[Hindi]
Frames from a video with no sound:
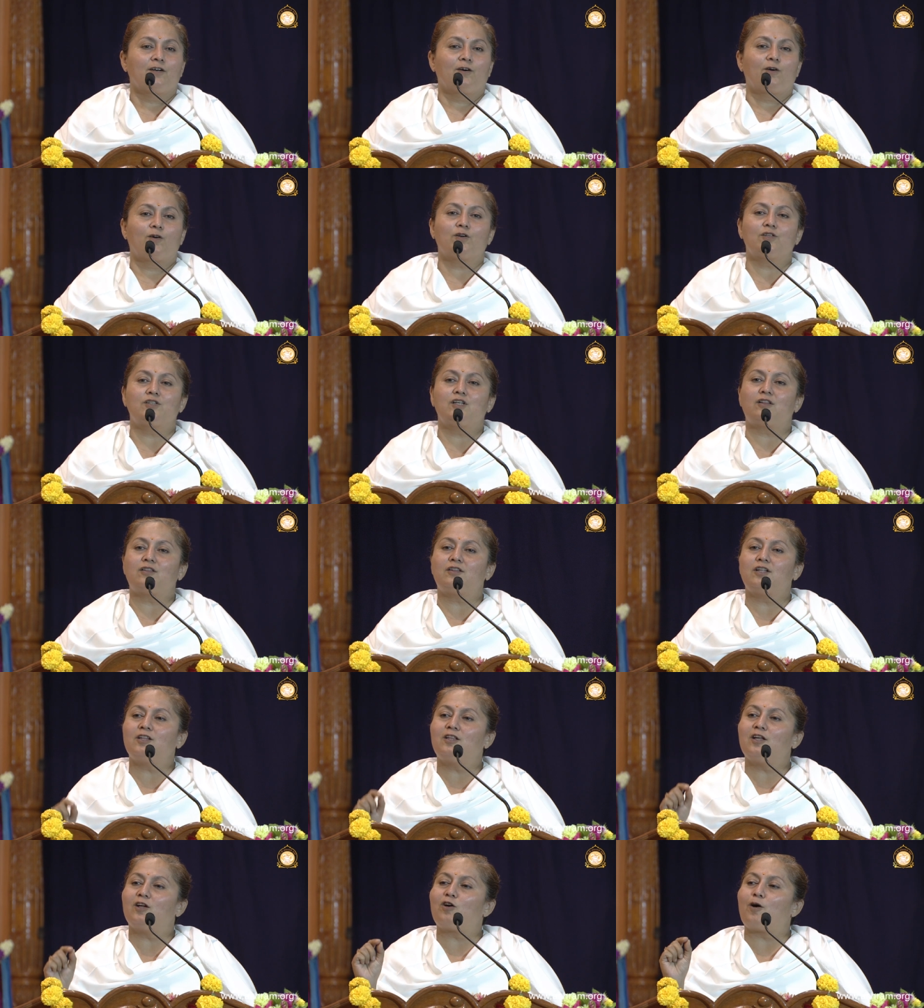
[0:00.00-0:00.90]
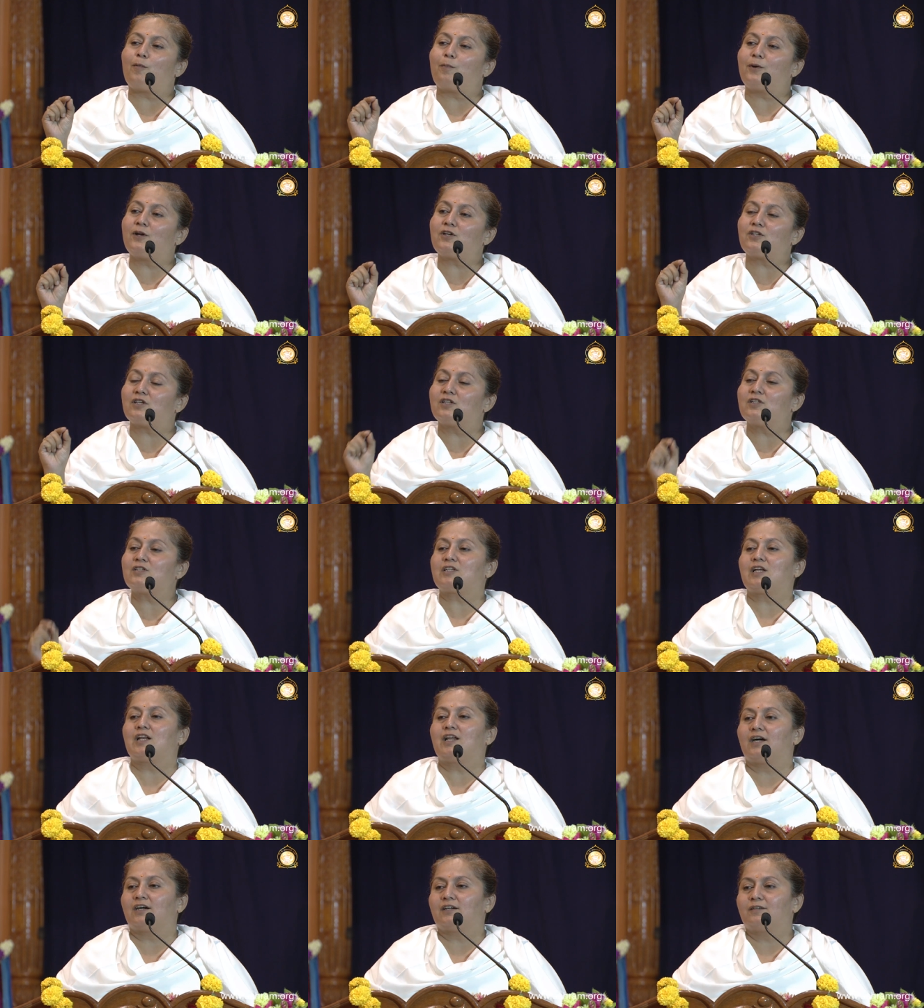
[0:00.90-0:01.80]
और जितनी देर ऑपरेशन
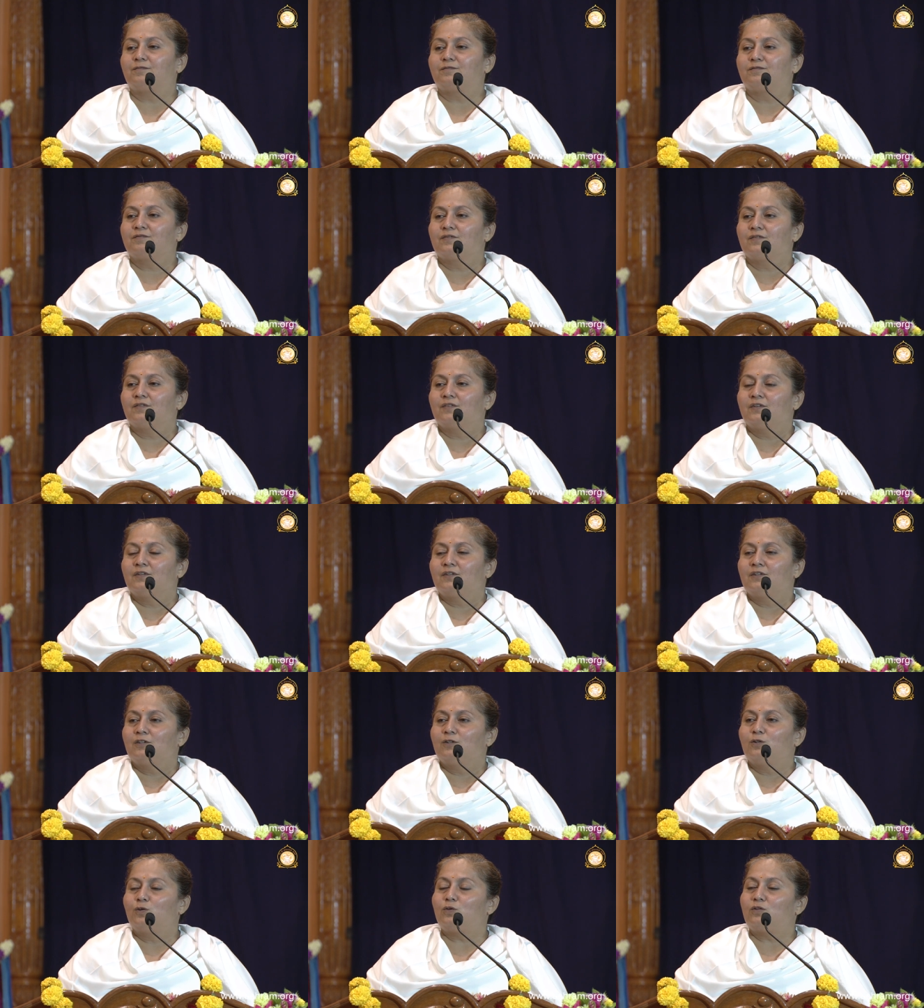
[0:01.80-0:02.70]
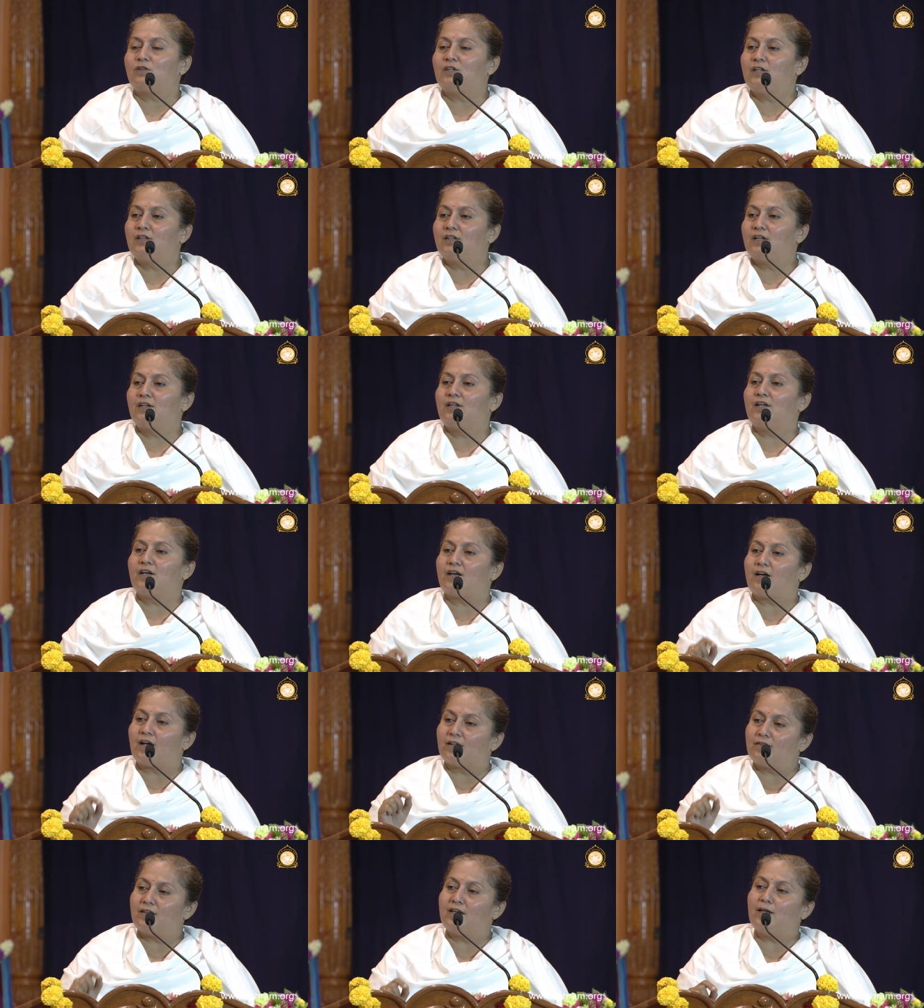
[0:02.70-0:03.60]
चला उतनी देन ये
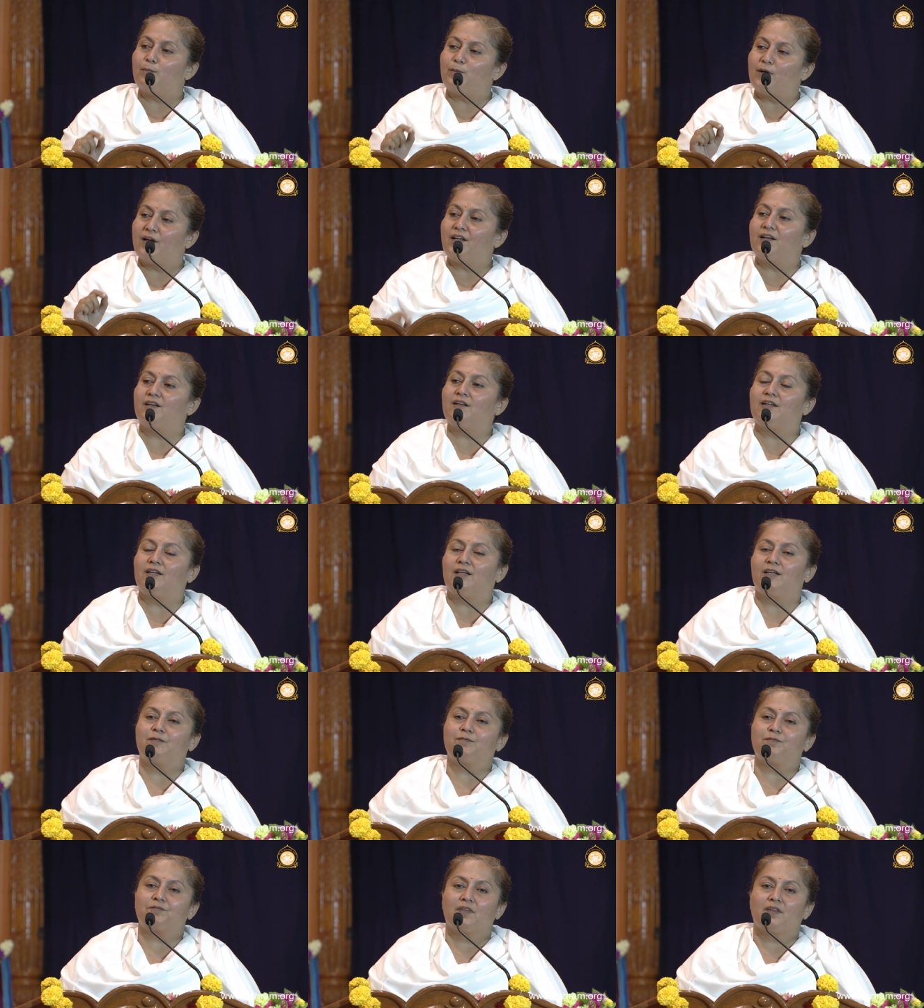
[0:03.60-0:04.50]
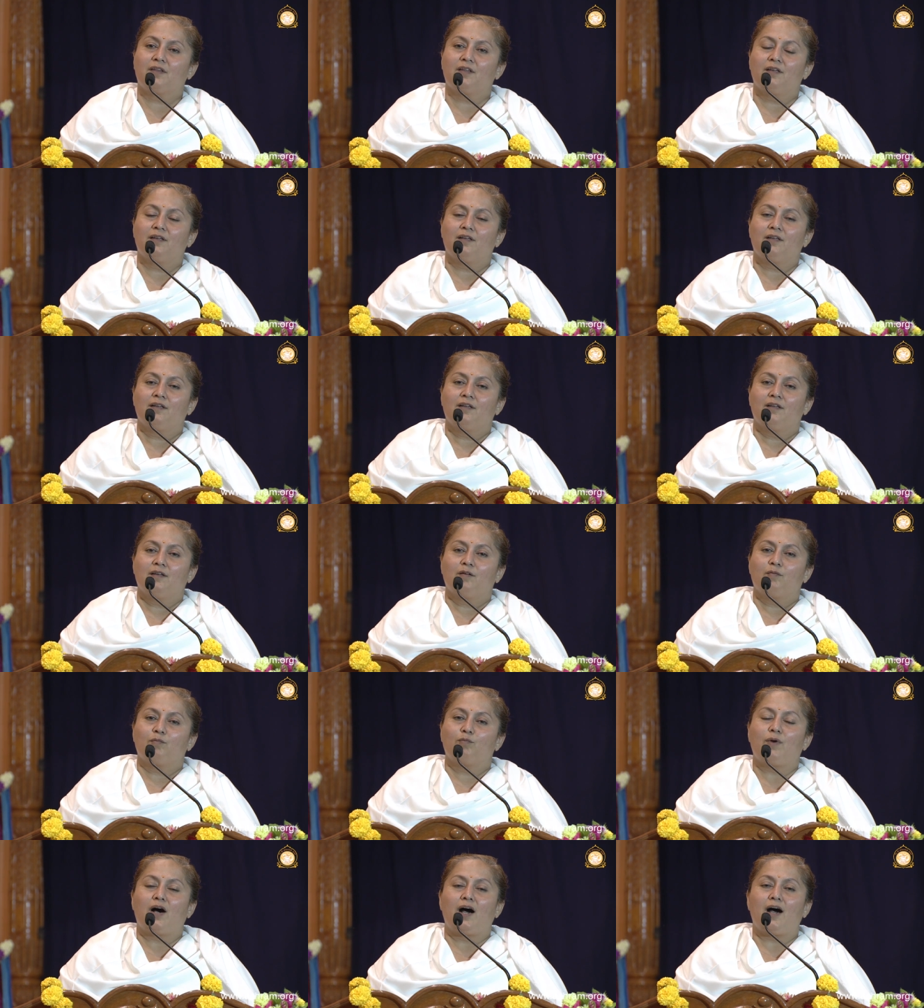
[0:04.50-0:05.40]
खतरी बहन ने
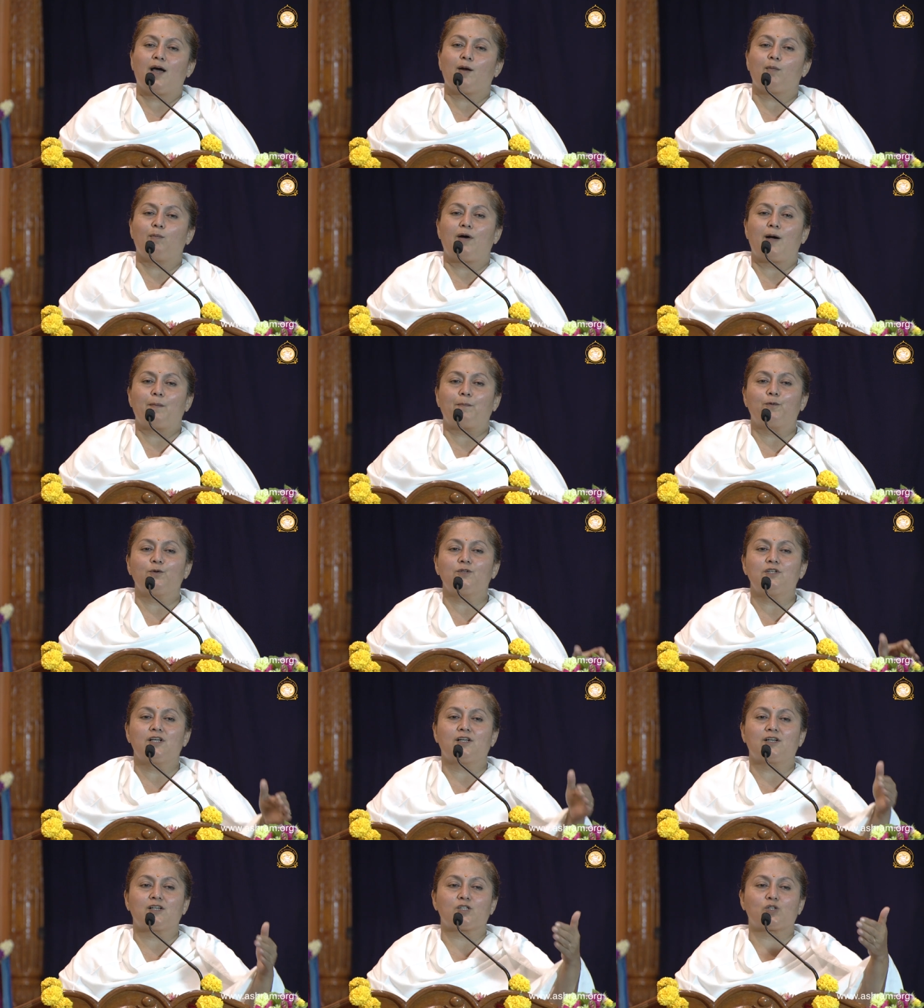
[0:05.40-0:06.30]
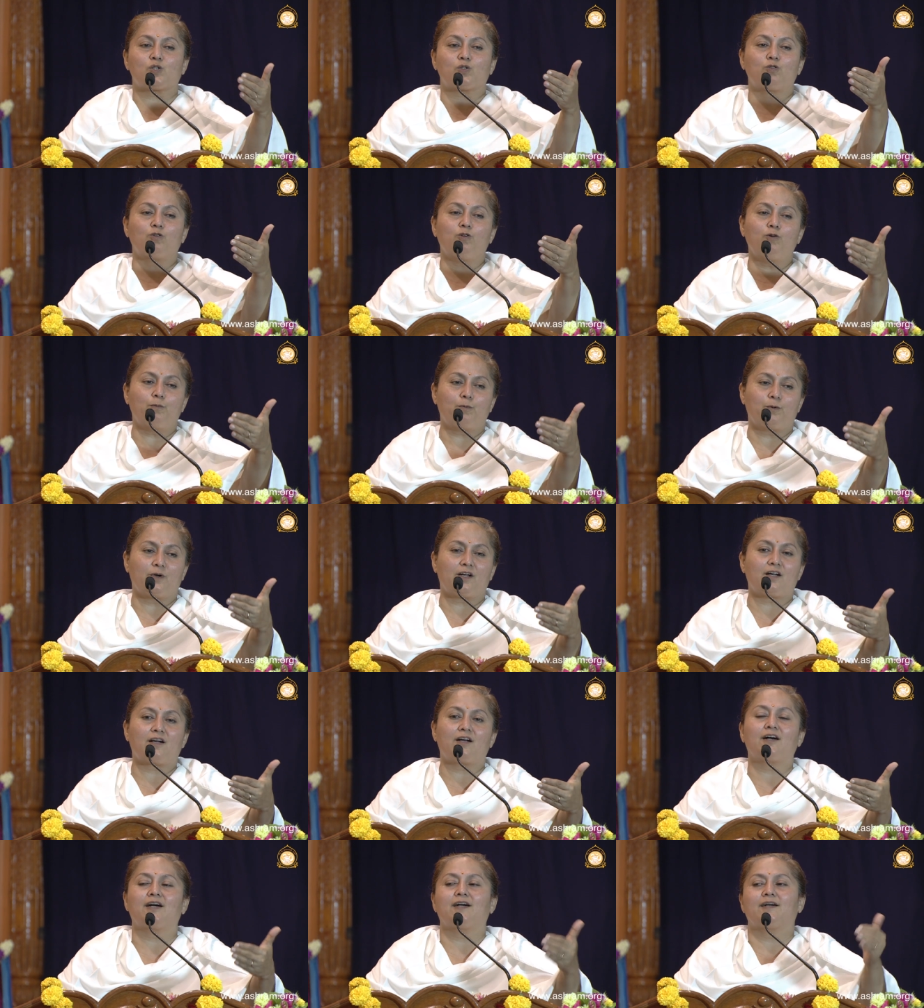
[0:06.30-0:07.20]
बाहर बापूजी का स्वरूप
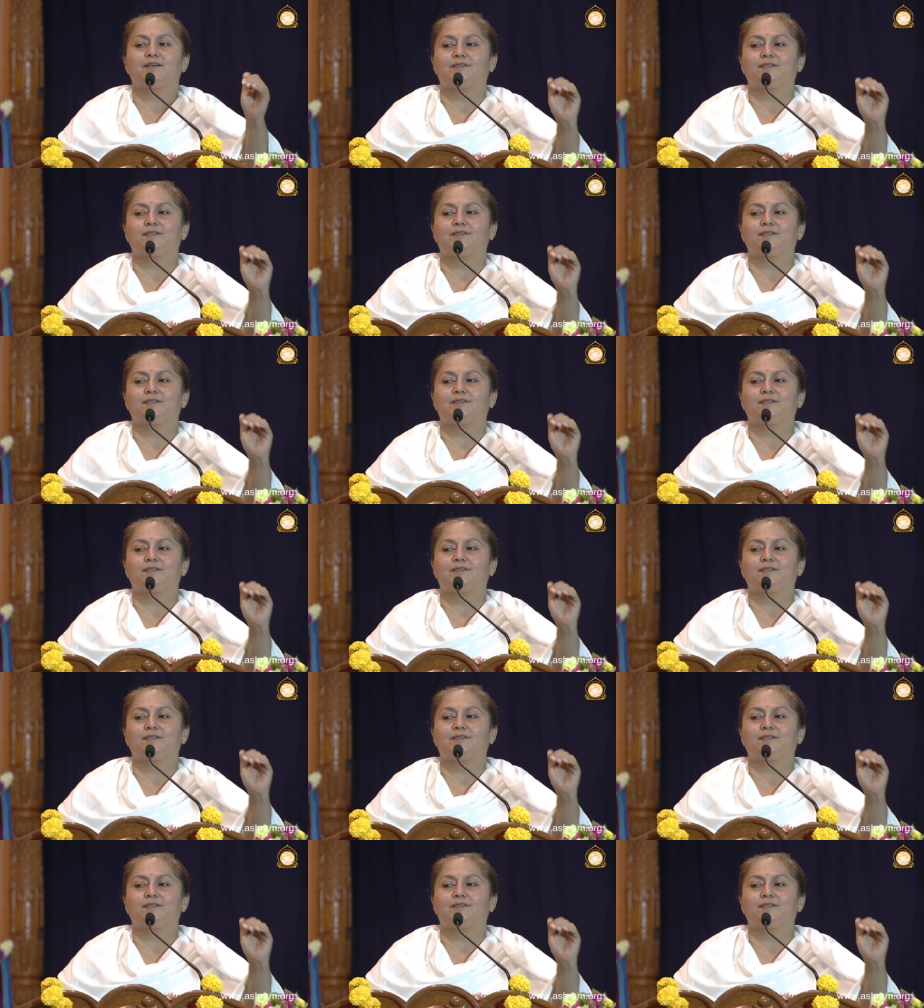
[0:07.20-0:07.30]
रखा